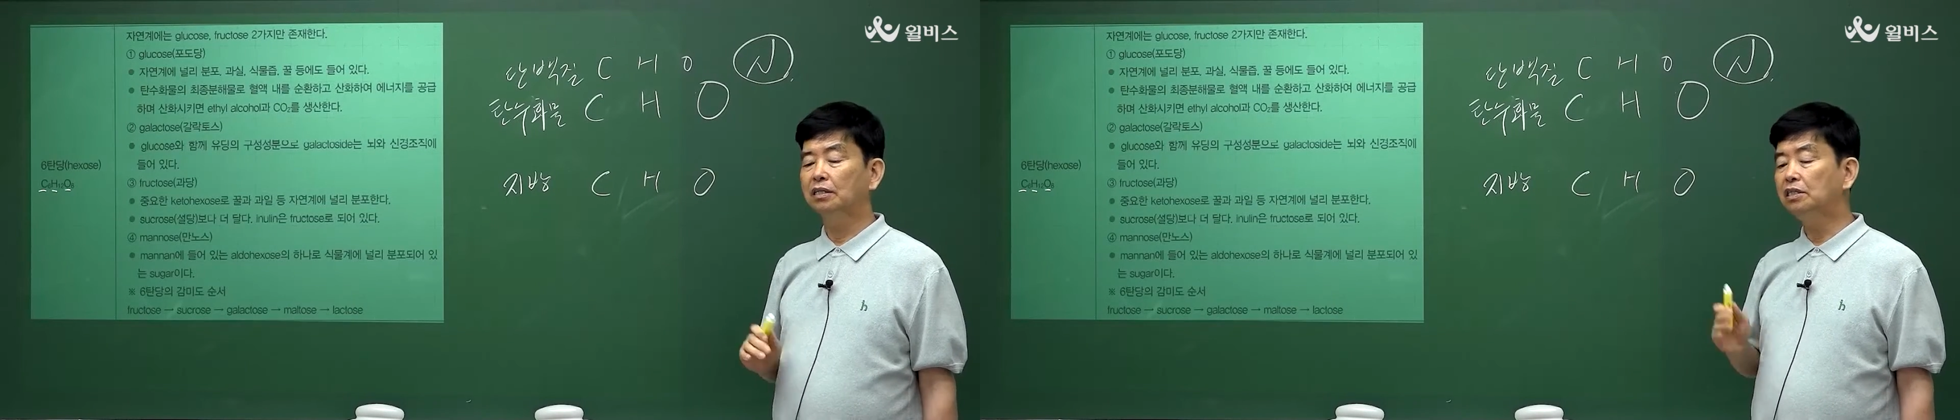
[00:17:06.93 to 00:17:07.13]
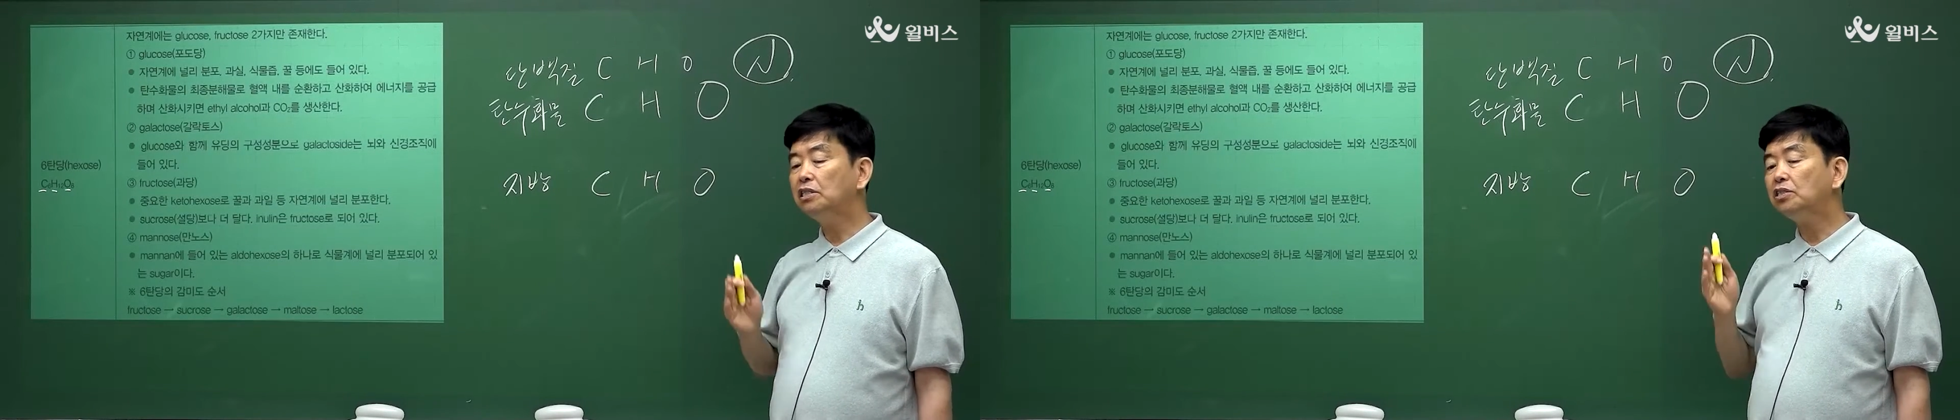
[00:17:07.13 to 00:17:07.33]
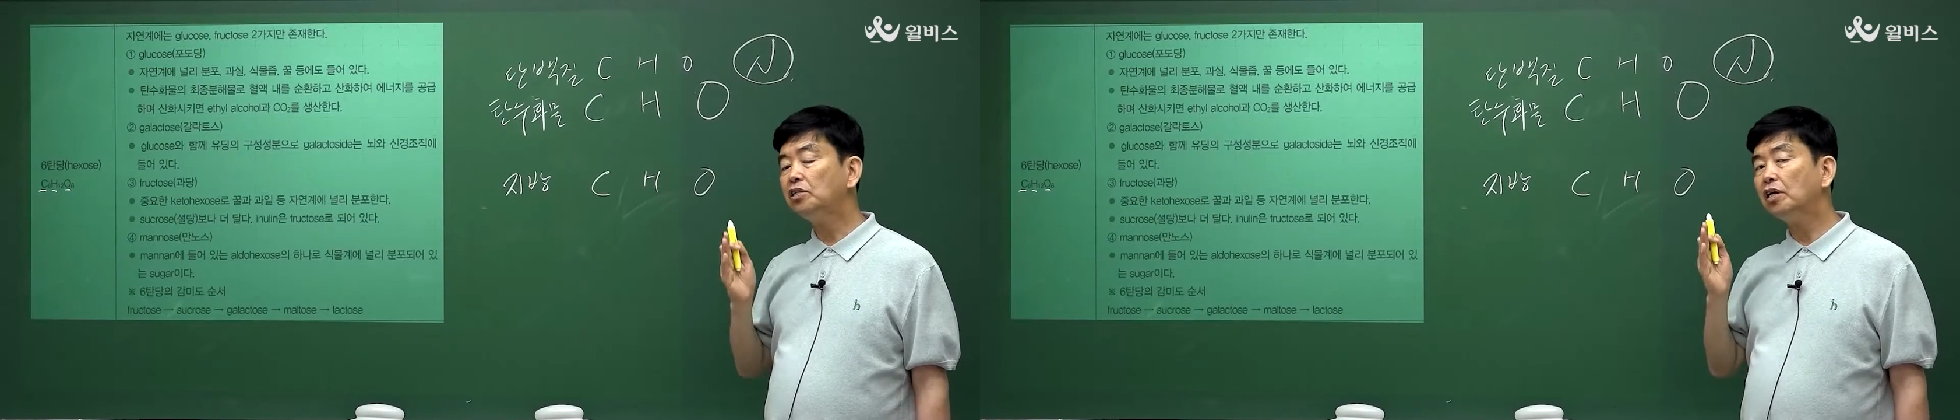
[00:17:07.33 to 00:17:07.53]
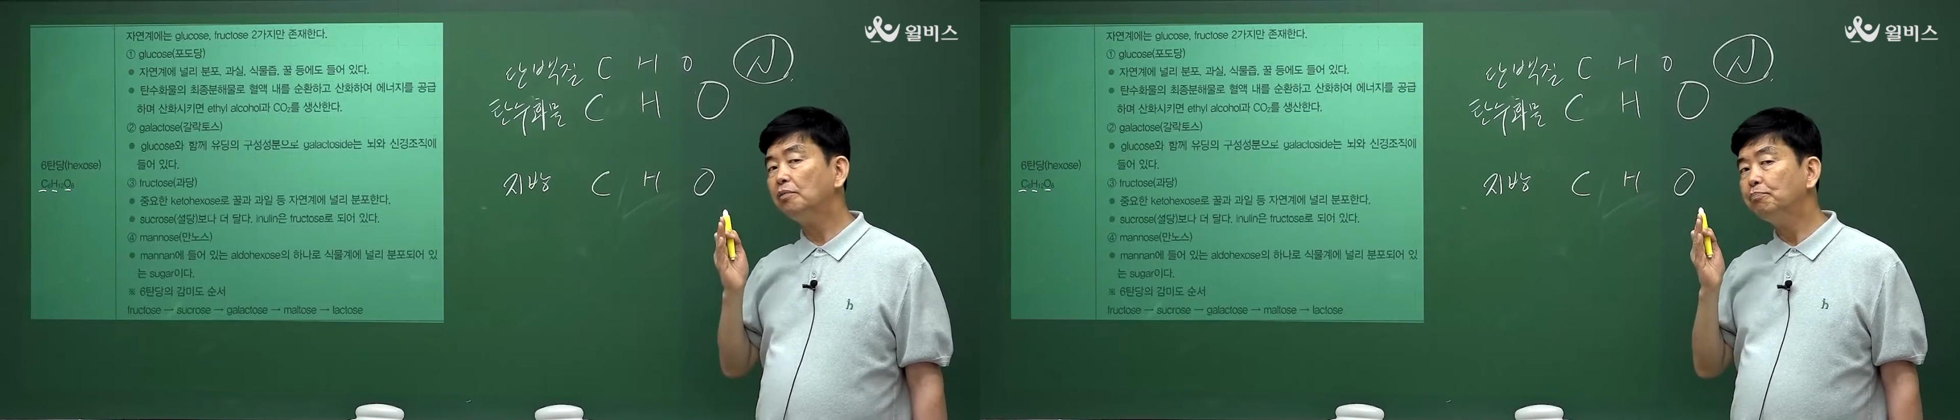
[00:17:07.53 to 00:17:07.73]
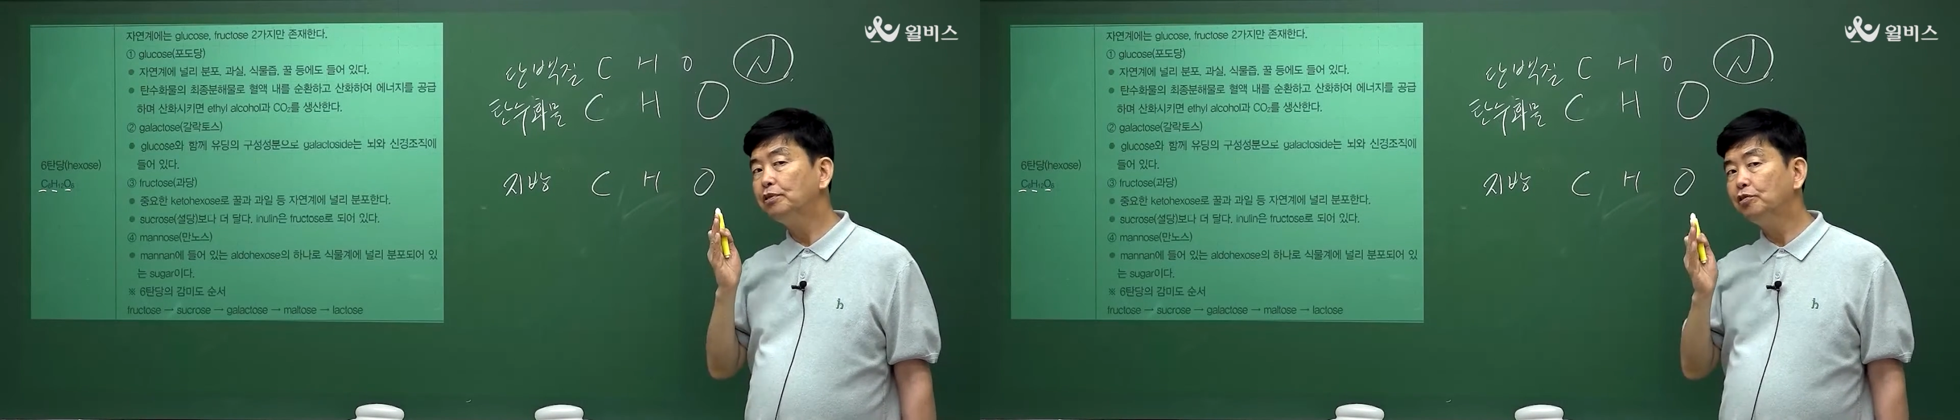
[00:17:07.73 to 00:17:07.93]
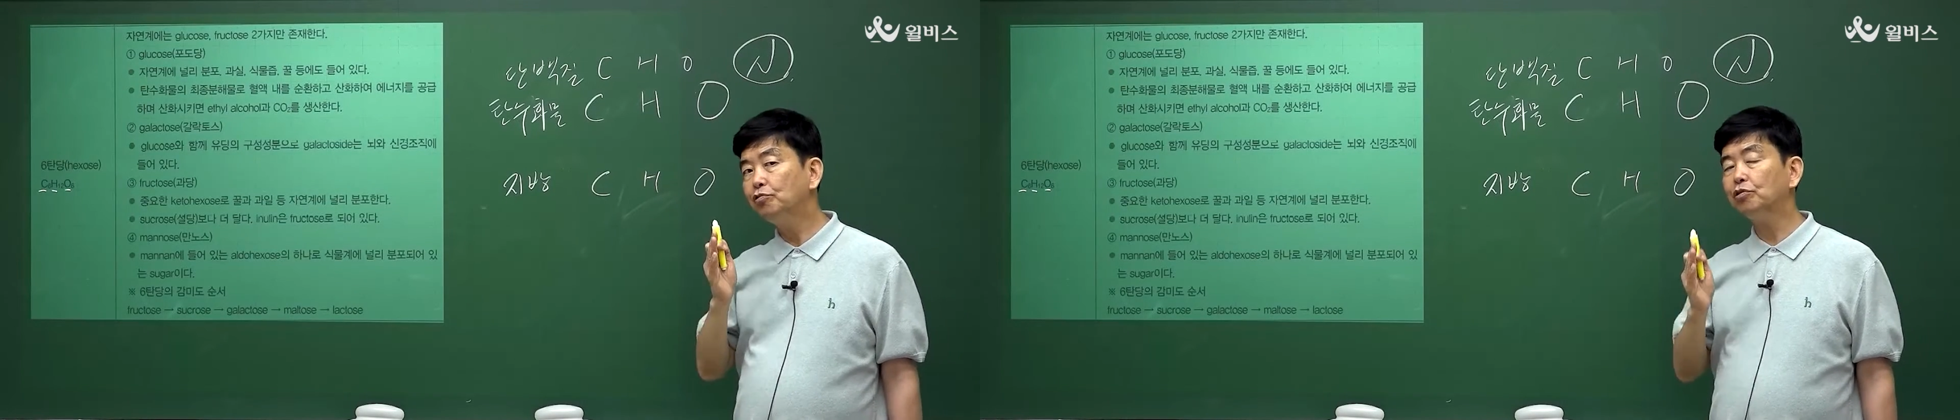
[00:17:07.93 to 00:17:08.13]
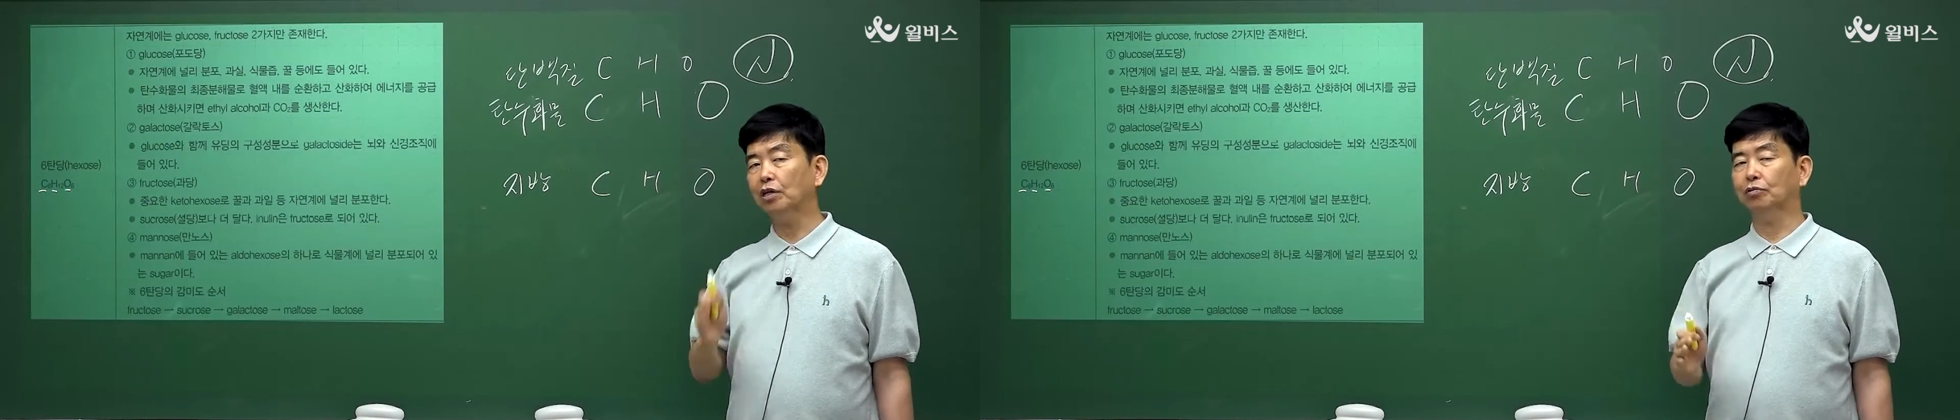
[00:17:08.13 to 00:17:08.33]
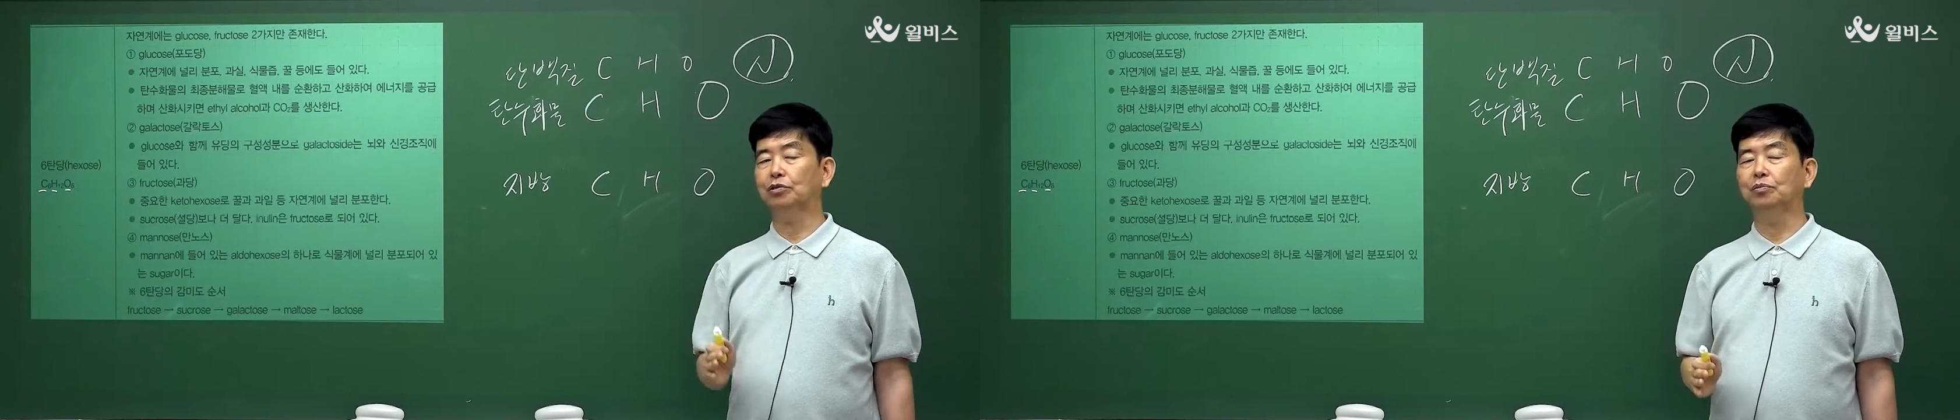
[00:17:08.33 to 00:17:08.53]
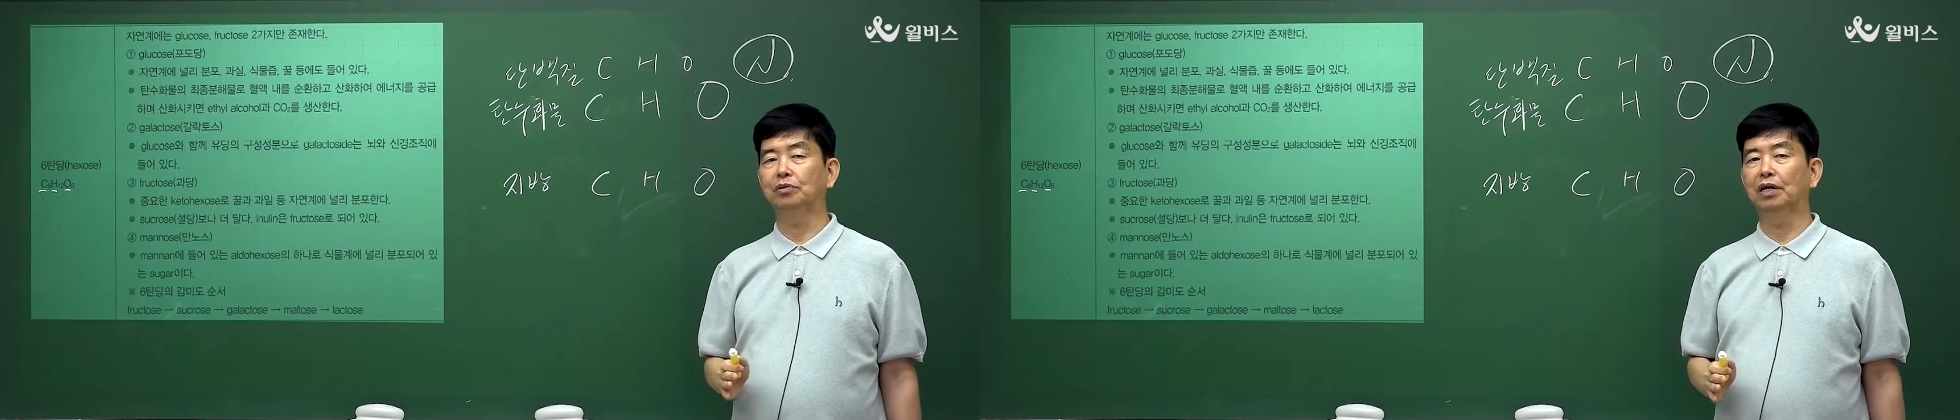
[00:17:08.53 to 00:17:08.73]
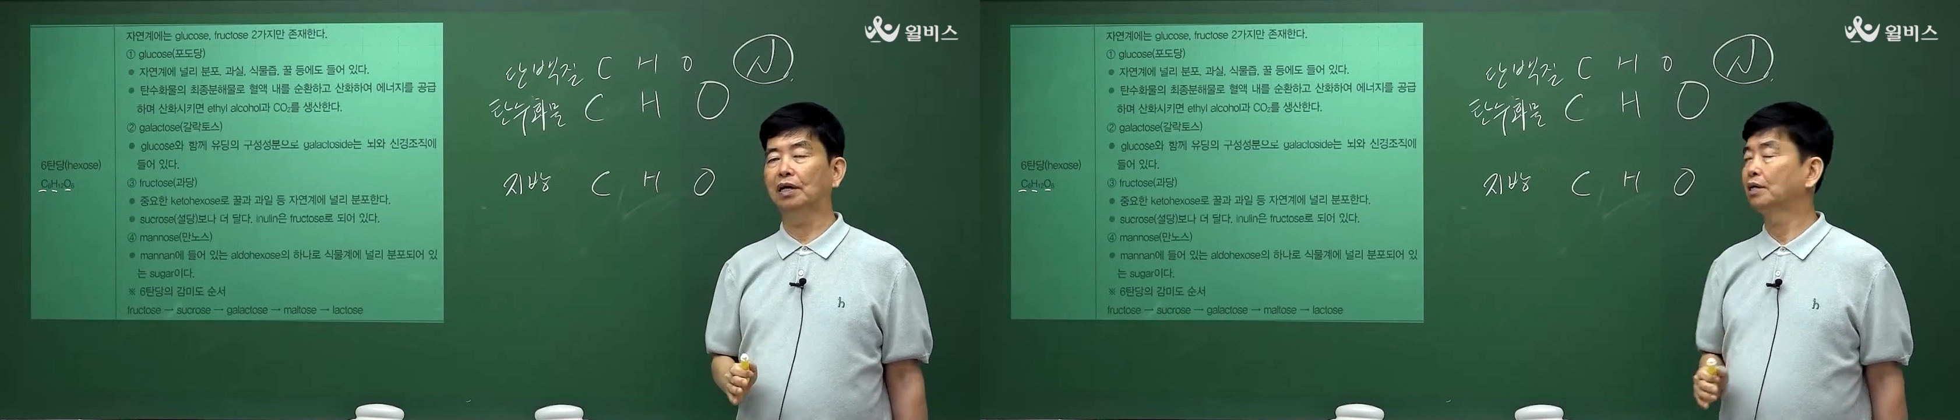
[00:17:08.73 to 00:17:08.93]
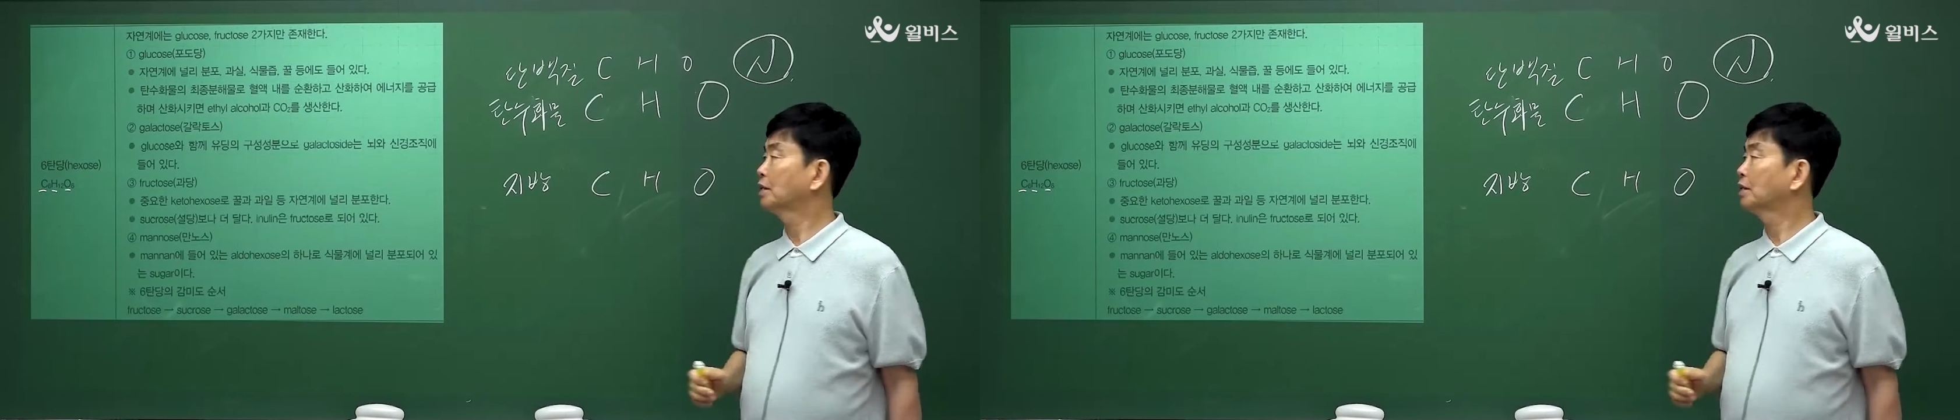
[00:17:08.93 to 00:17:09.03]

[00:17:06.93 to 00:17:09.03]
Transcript: 일정한 비율을 갖고 있습니다.